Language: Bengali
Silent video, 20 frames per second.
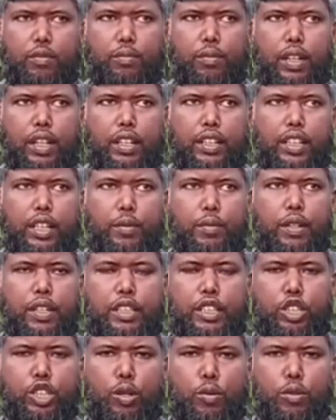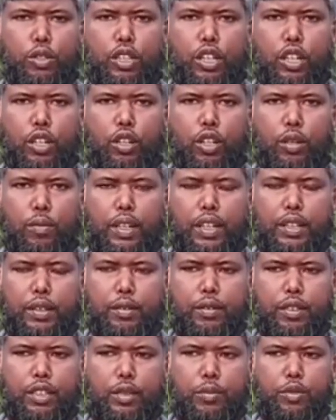বা ডিমের যে সমস্যাটা হয় মানে
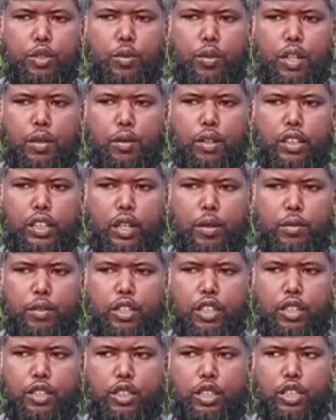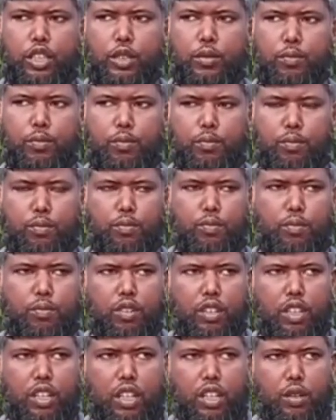ডিম জমে না বলতে আমি যে হচ্ছে ডিম
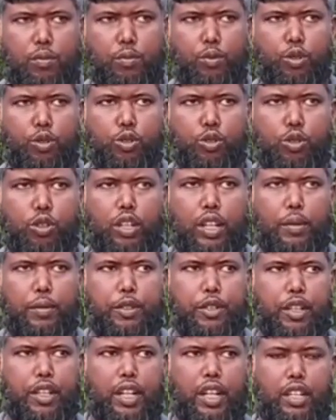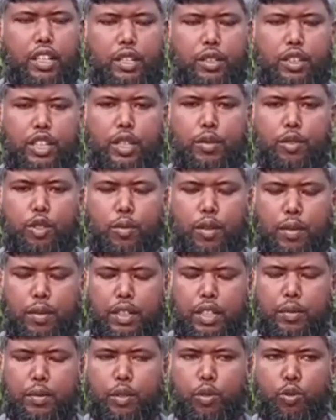পুষ্ট হয় বিষয়টা না যে ডিম জমে না
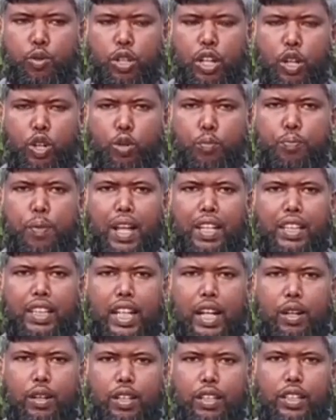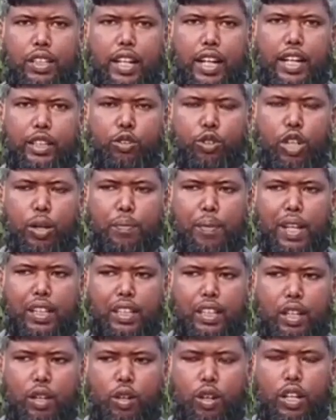ডিমের খুঁড়াটা খুব পাতলা হয় এতটা
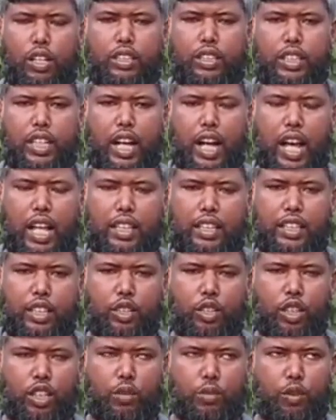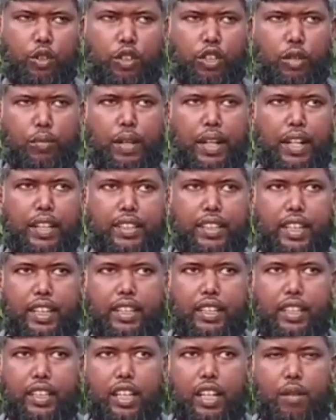পাতলা হয় যেটা হাত দিয়ে ধরলে ফটকে ভেঙে
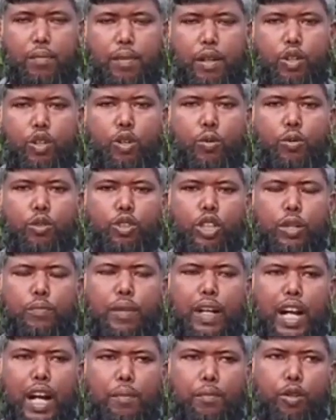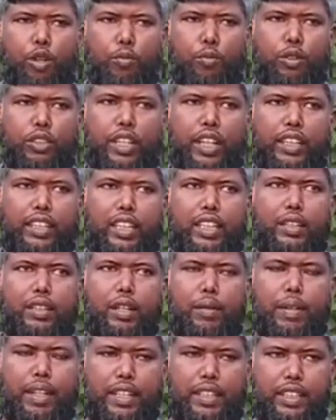যায় বা কবুতরে পাড়ার পর পর দেখা যায়
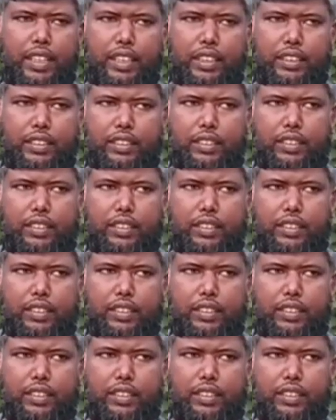ডিমটা ভেঙে যায়